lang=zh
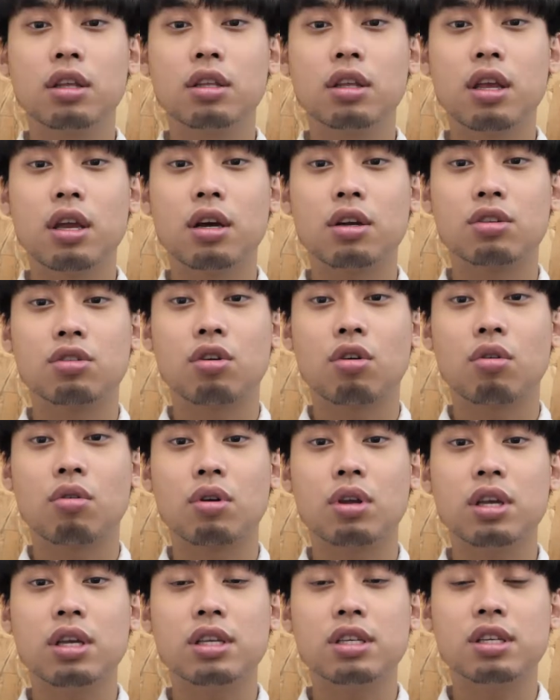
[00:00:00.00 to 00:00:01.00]
第二种，
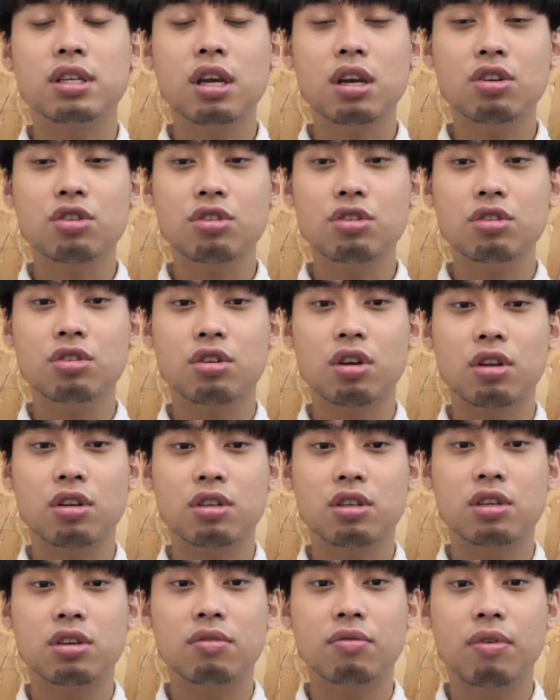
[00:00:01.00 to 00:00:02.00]
影像式沉
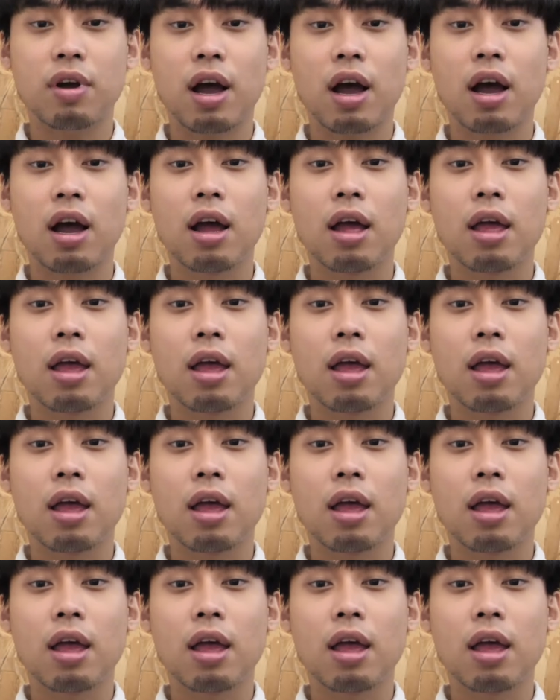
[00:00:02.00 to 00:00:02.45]
浸法，